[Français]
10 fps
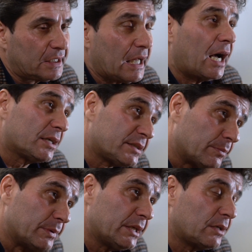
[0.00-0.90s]
à
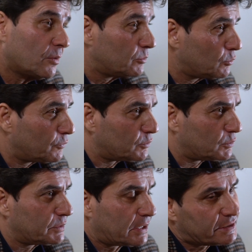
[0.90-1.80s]
rassembler, comme nous le
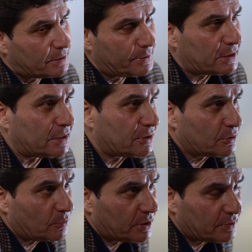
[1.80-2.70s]
faisons dans l'exemple Partage.
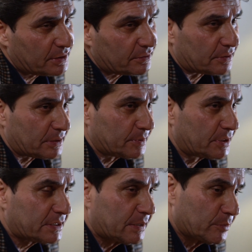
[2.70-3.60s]
Je crois que c'est un élément
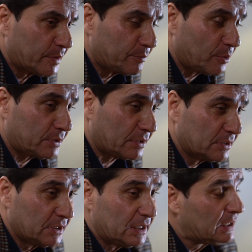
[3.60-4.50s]
extrêmement important.
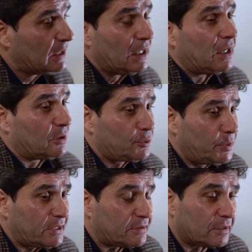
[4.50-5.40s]

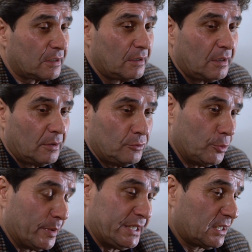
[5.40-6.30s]
Ensuite, de
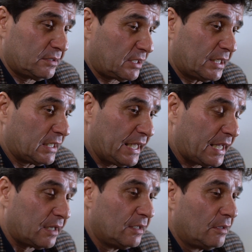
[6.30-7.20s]
manière très
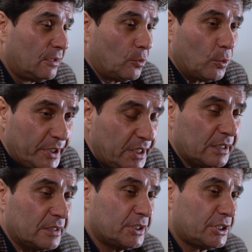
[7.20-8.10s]
claire,
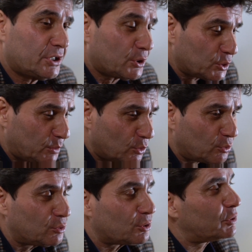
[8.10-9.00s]
oui, j'ai changé
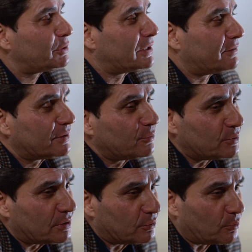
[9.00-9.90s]
beaucoup de choses à la
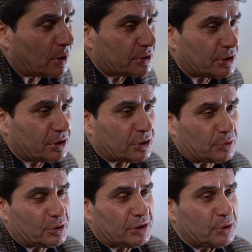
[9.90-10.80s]
faculté de droit. J'ai
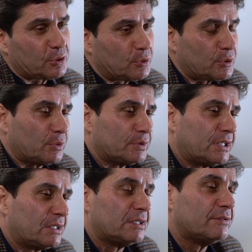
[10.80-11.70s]
changé des choses
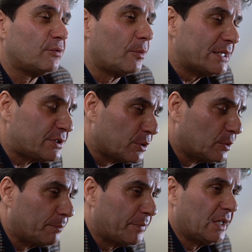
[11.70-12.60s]
concernant les
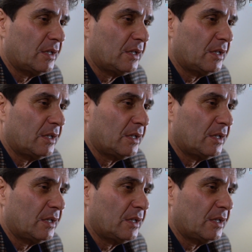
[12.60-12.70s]
formations,